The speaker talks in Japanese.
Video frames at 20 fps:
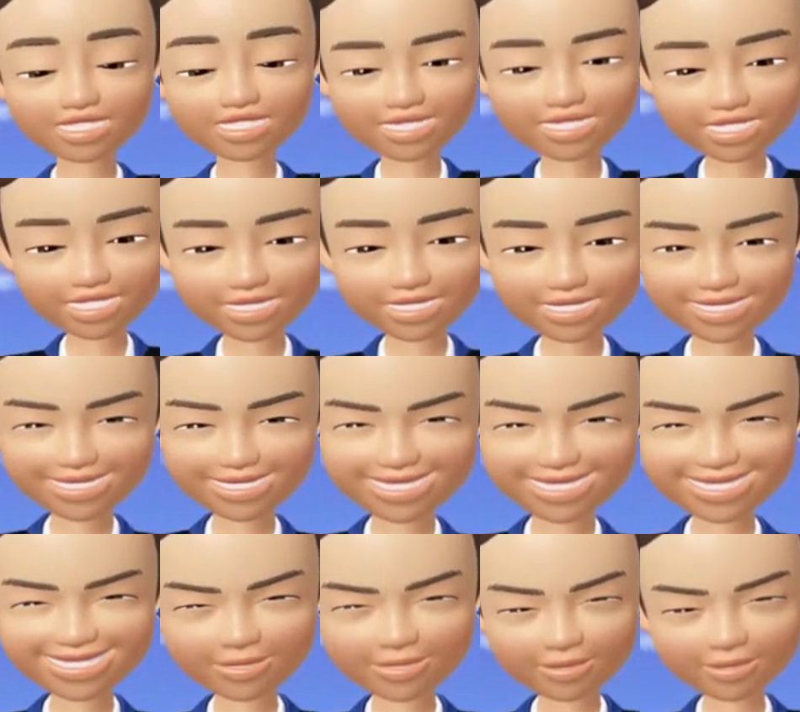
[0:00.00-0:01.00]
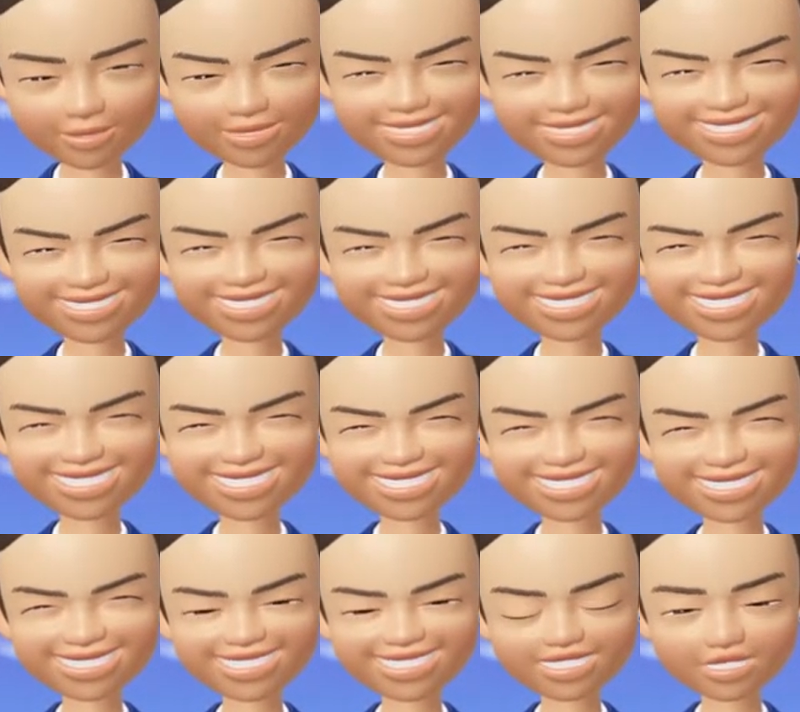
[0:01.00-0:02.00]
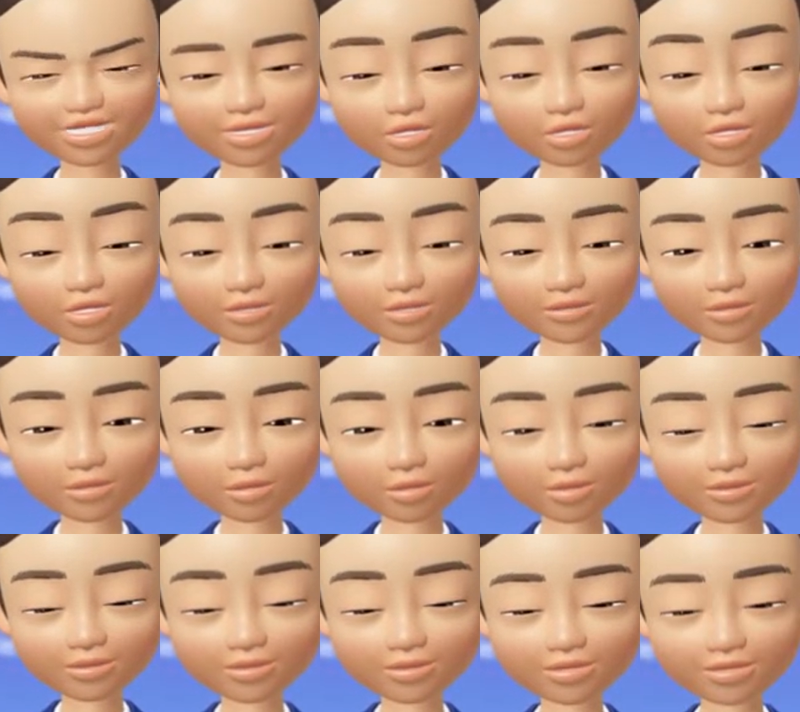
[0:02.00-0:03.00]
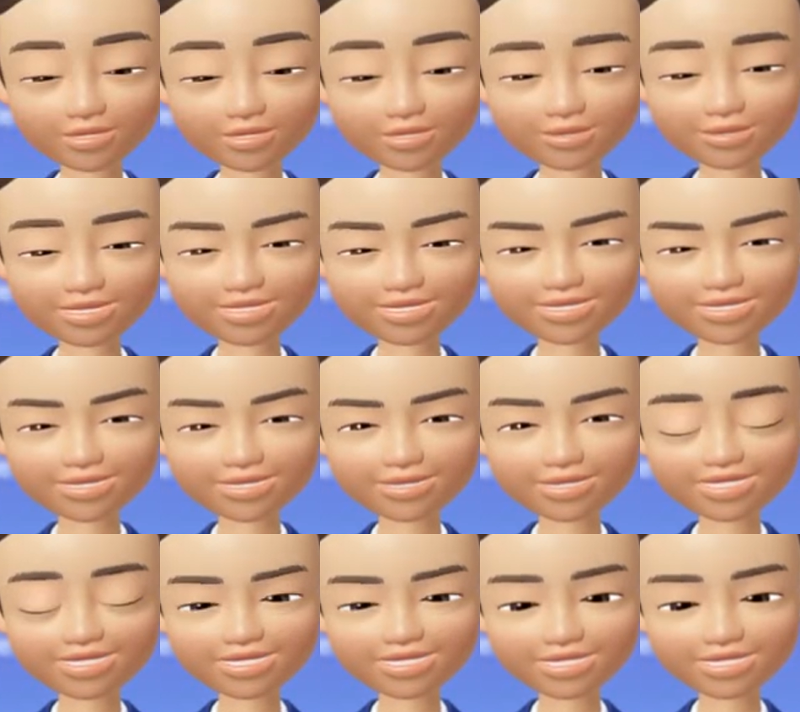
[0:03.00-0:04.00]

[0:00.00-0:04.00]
えー、まあ、アジア開発キャピタルというよりはこの東京機械との、